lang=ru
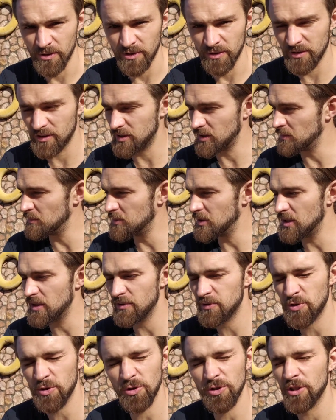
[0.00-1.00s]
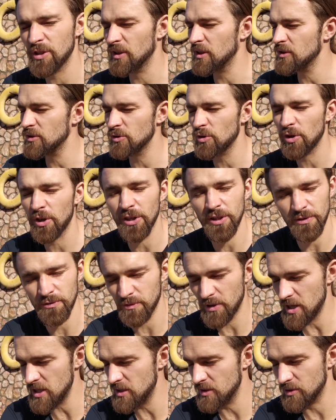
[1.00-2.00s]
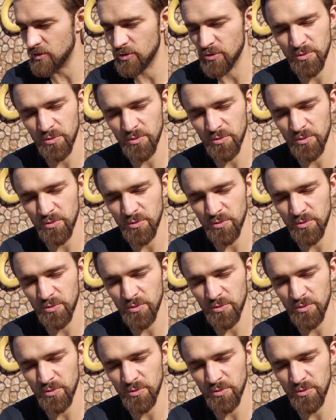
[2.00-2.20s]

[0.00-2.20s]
На самом деле все это настолько неважно,